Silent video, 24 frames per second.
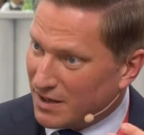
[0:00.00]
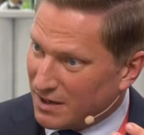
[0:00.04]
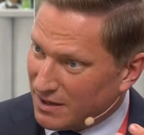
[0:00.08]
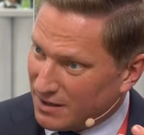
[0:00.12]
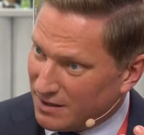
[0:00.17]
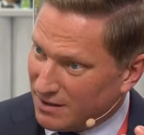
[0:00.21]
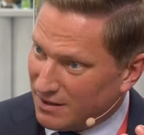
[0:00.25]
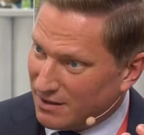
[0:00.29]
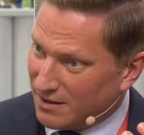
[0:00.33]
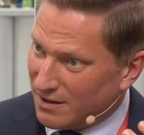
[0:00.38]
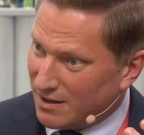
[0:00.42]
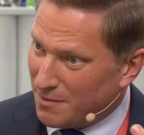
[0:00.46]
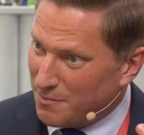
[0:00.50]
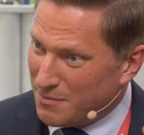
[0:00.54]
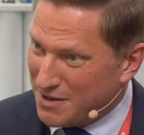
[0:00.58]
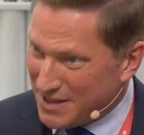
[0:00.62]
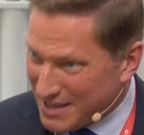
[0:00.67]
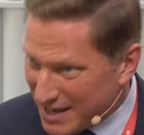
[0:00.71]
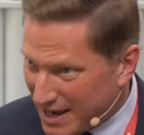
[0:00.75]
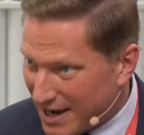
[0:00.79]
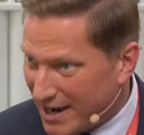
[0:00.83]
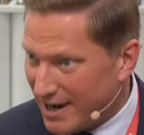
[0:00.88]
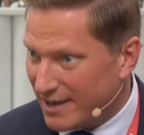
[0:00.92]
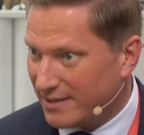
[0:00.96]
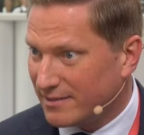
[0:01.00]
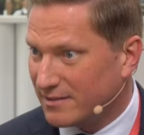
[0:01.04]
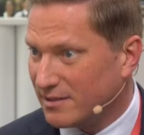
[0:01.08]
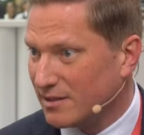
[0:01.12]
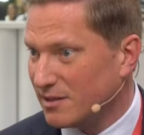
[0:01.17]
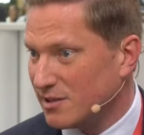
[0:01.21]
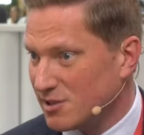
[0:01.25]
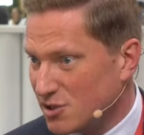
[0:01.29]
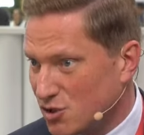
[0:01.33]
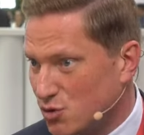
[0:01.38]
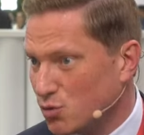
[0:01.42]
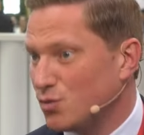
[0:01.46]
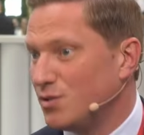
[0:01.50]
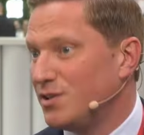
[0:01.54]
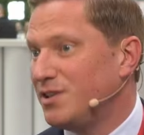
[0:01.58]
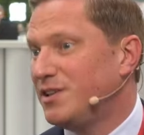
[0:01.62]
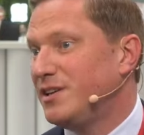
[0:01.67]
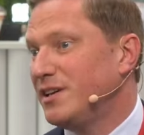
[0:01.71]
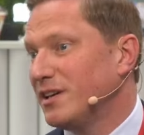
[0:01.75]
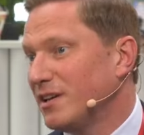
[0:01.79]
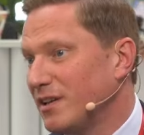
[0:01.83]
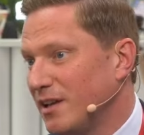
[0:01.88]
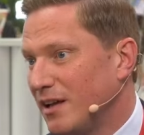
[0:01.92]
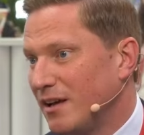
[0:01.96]
э, меняет суть
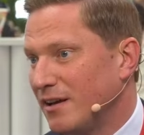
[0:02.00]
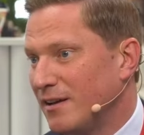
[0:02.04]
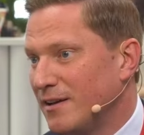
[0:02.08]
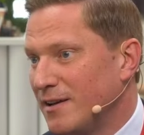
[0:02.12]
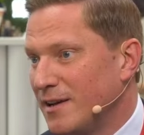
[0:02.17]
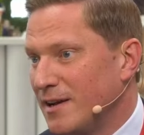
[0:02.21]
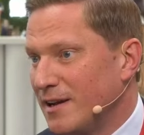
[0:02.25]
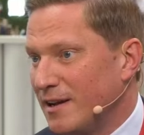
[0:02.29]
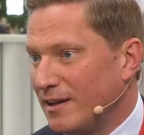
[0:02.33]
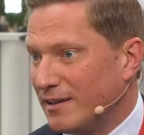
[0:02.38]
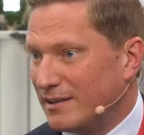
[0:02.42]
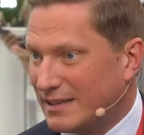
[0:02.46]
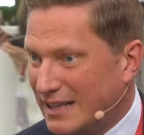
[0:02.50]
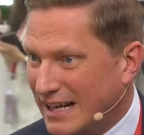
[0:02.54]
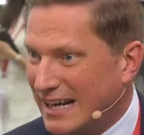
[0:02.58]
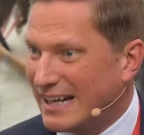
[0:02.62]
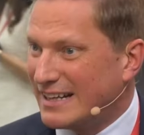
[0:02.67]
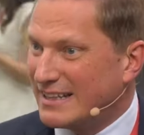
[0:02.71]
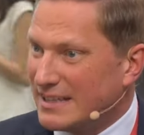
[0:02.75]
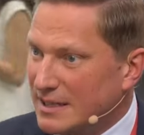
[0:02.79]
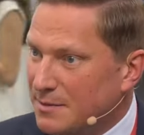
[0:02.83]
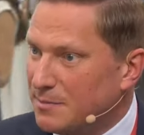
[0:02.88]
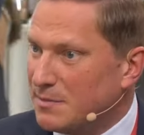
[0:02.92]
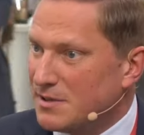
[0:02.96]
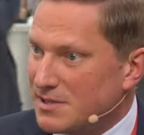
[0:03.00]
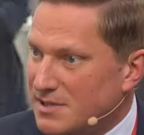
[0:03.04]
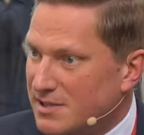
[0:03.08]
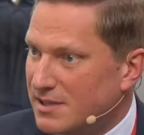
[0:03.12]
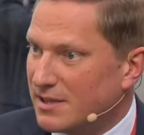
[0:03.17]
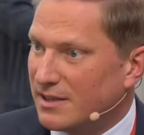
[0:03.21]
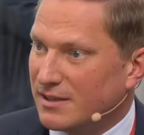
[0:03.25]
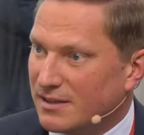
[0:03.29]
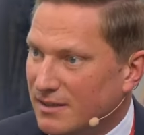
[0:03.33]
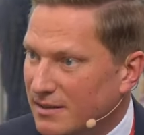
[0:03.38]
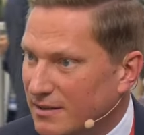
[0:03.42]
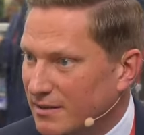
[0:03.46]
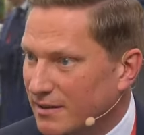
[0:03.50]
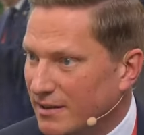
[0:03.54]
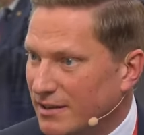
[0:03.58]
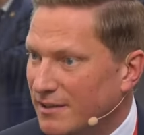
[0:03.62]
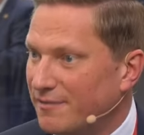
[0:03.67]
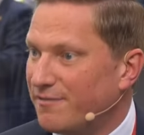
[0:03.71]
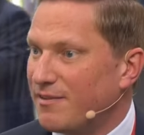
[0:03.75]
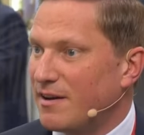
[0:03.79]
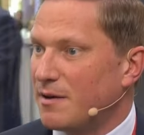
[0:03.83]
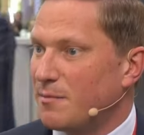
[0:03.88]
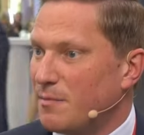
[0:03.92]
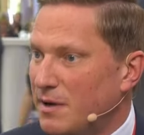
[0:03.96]
дела доходимости
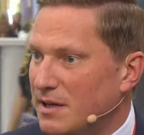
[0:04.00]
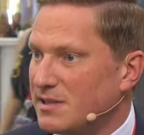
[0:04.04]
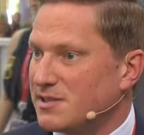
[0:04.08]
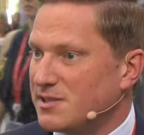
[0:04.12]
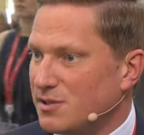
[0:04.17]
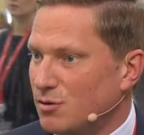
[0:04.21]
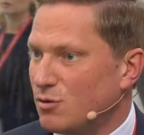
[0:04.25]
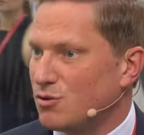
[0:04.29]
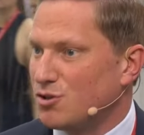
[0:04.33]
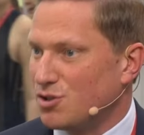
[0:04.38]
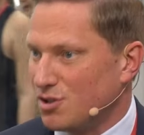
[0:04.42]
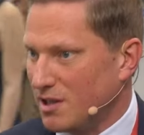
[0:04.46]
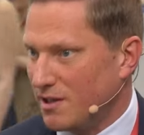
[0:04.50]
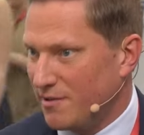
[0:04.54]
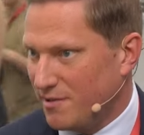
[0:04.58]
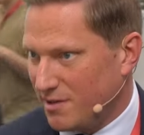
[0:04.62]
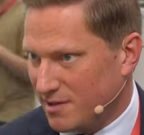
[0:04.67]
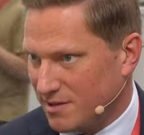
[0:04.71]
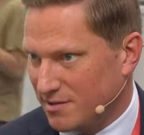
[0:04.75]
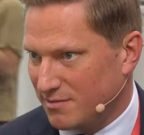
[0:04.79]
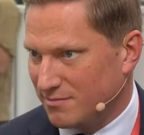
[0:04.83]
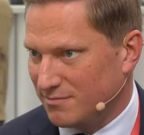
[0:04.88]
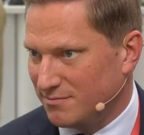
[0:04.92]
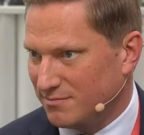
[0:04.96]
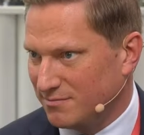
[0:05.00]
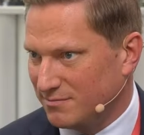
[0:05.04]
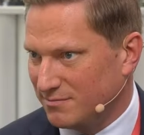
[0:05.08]
информации до человека.